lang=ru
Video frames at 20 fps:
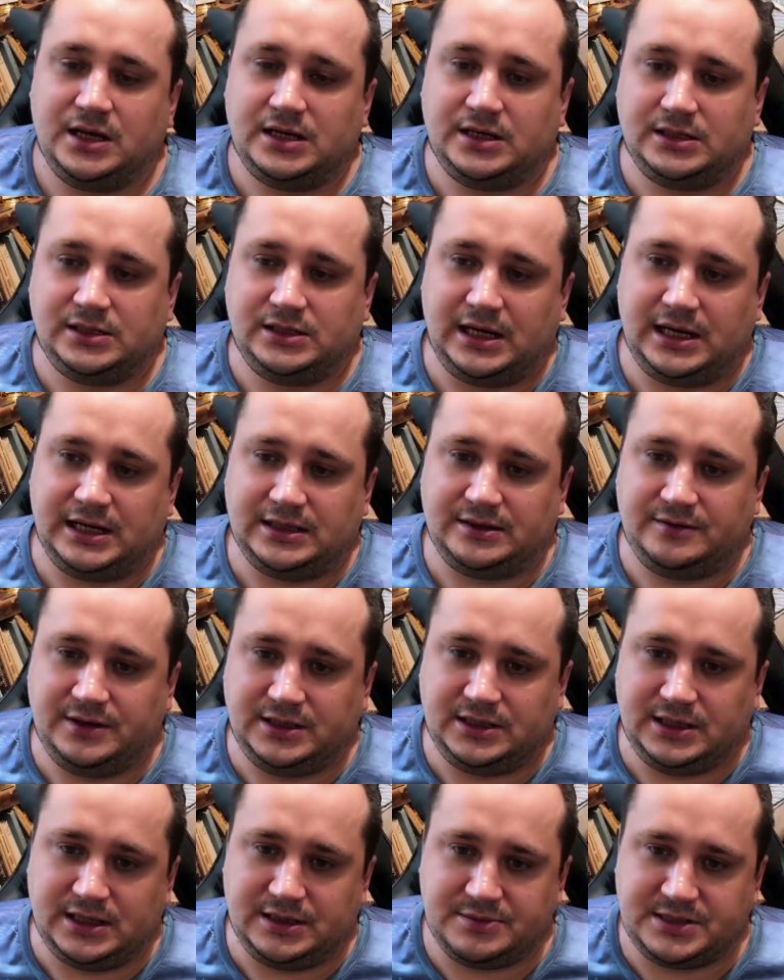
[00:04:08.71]
Да,
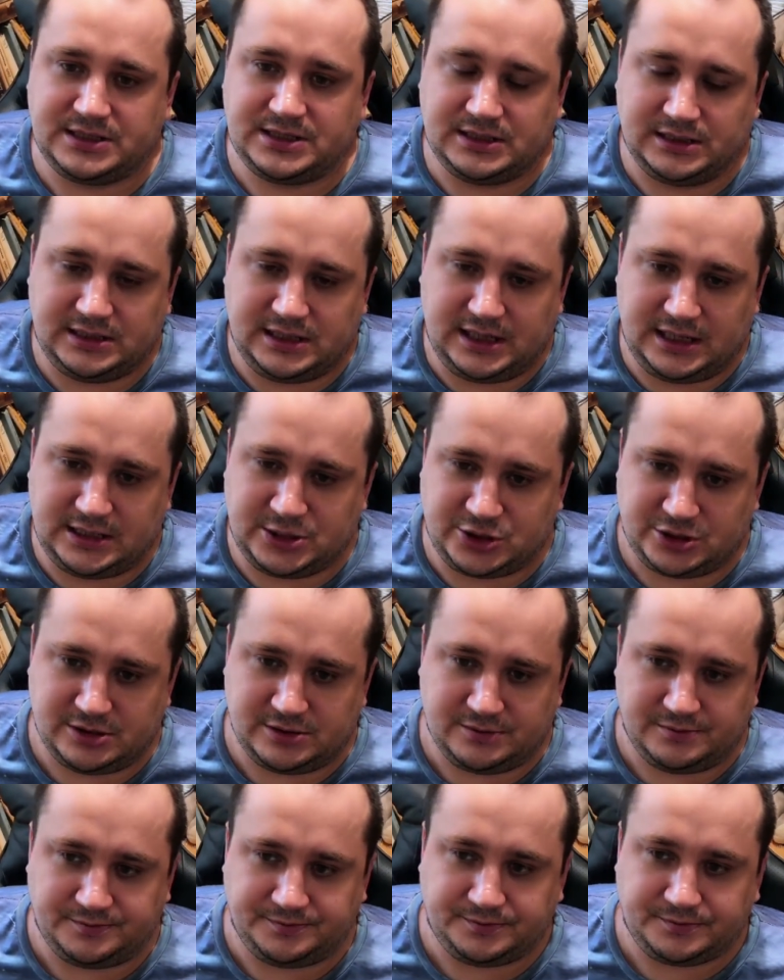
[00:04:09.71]
двигаемся
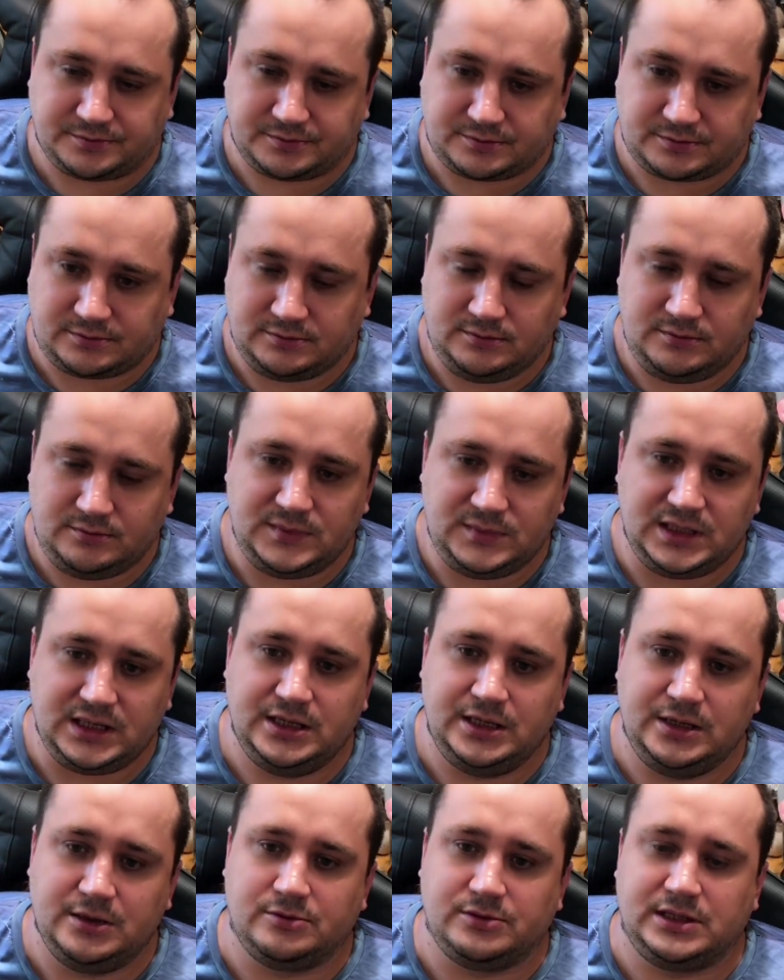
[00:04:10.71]
дальше.
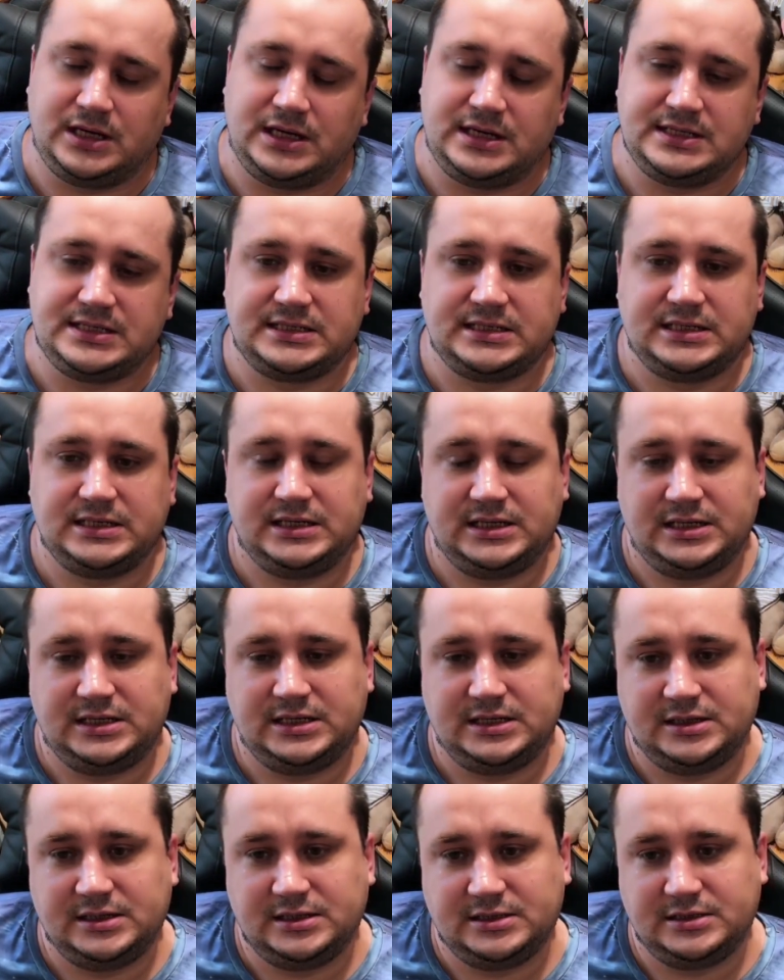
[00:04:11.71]
И у нас
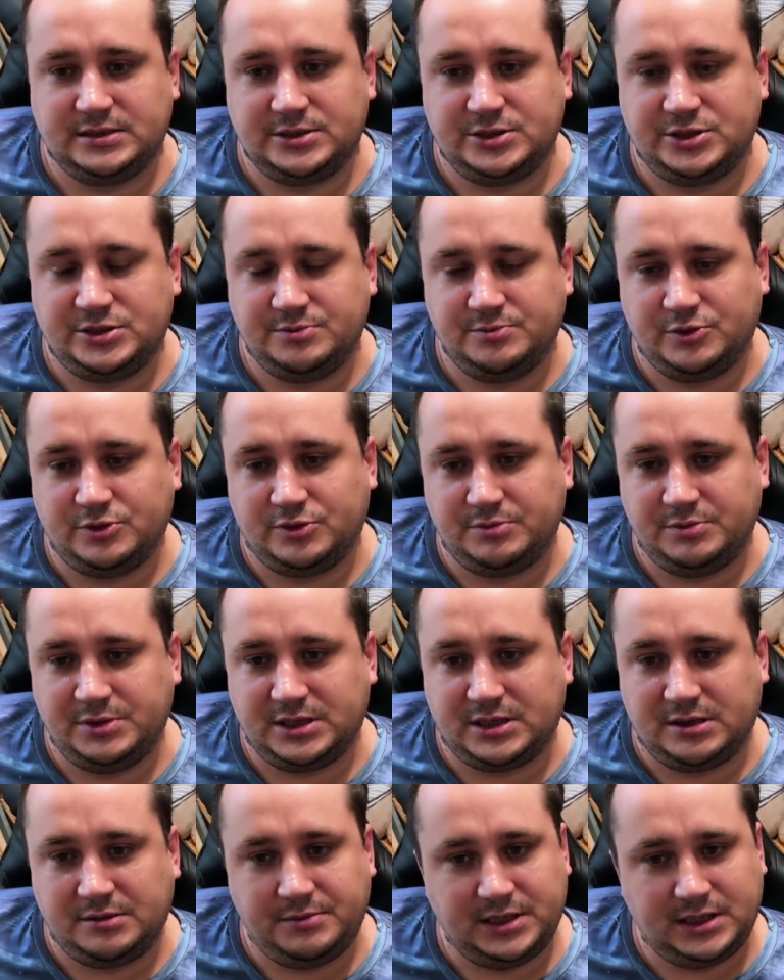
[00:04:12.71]
а, чемпион
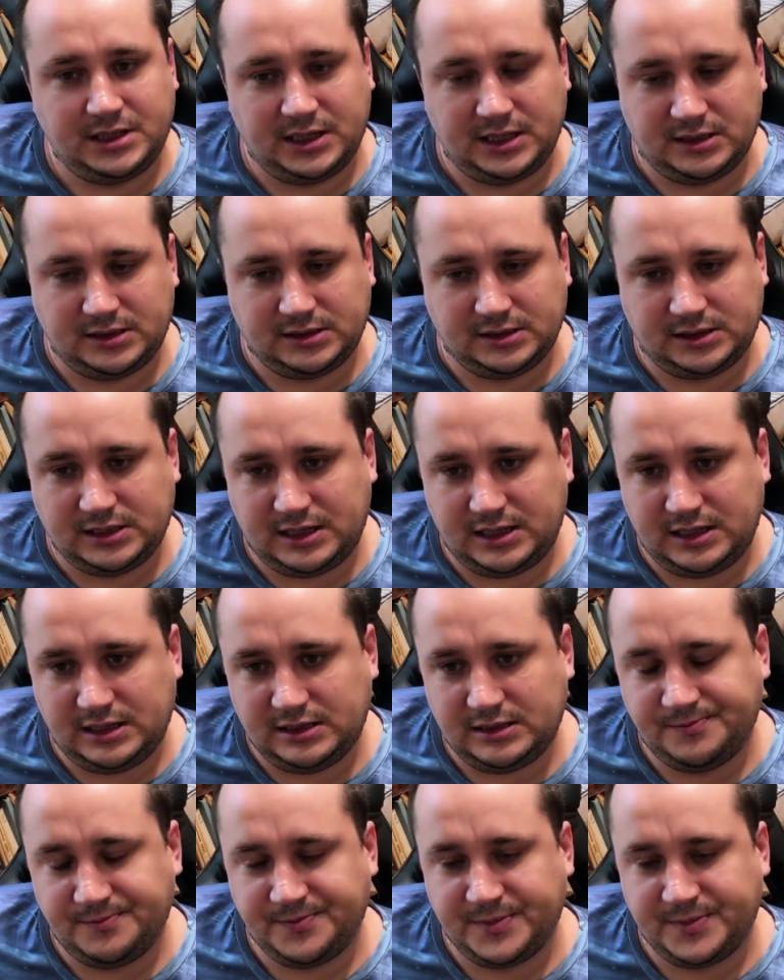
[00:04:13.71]
мира Михаил Таль